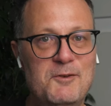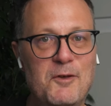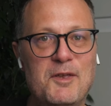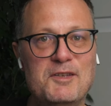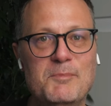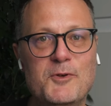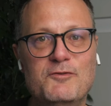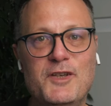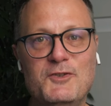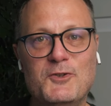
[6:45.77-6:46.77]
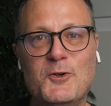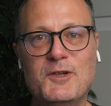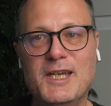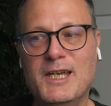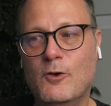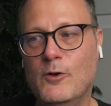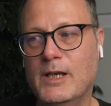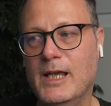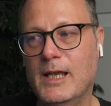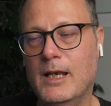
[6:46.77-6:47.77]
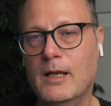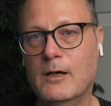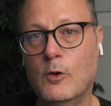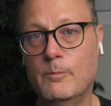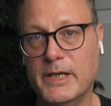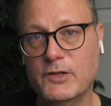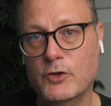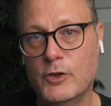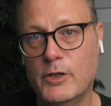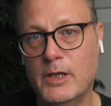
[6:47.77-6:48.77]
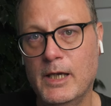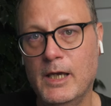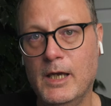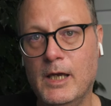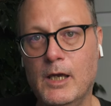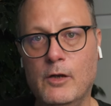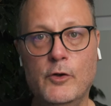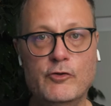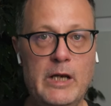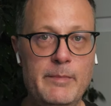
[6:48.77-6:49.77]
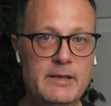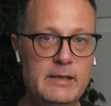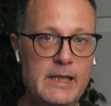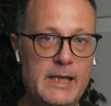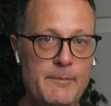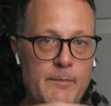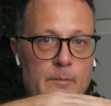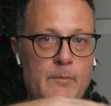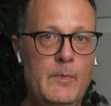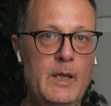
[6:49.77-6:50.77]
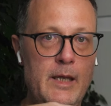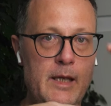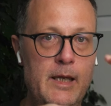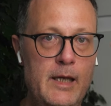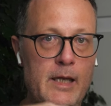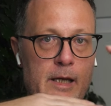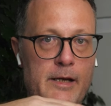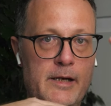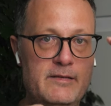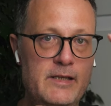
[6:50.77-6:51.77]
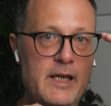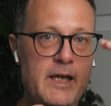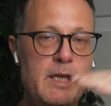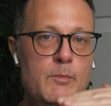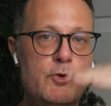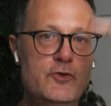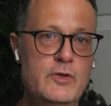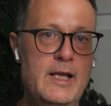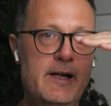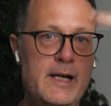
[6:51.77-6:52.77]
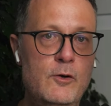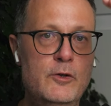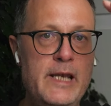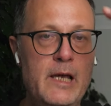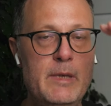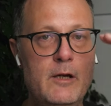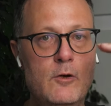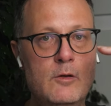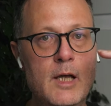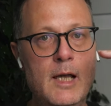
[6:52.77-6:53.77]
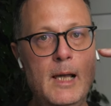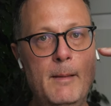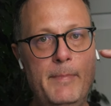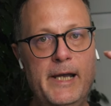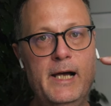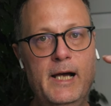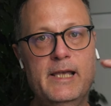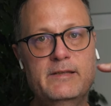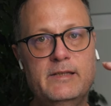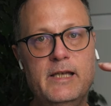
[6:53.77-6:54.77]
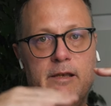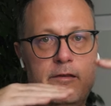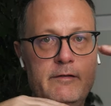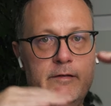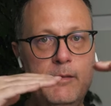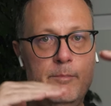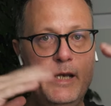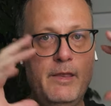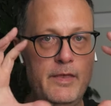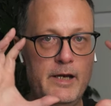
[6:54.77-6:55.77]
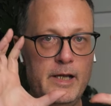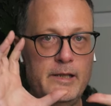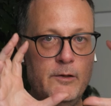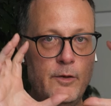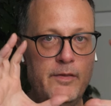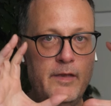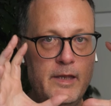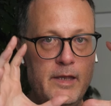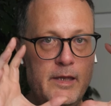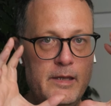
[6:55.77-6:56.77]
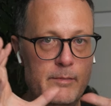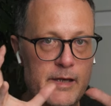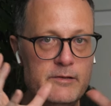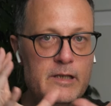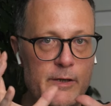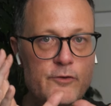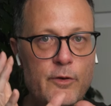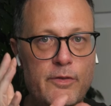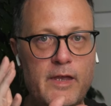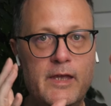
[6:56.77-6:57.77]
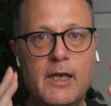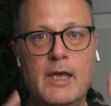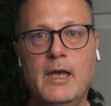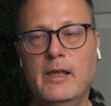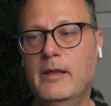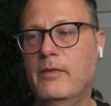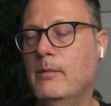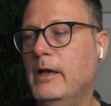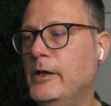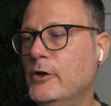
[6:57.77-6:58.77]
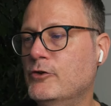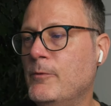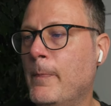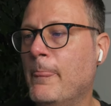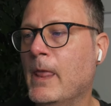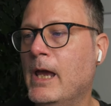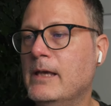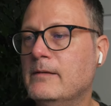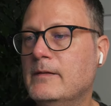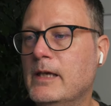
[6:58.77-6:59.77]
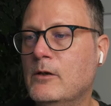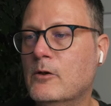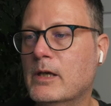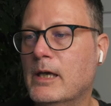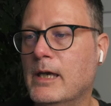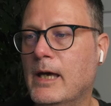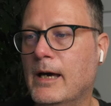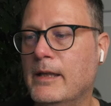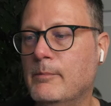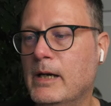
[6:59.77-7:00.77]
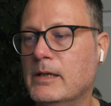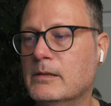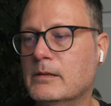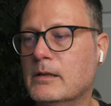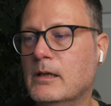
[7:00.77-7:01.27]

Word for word: entonces hemos visto que con el compresor no solamente eh, restringimos el rango dinámico para estar siempre cerca de 12 dB, de menos 12 decibelios, sino que además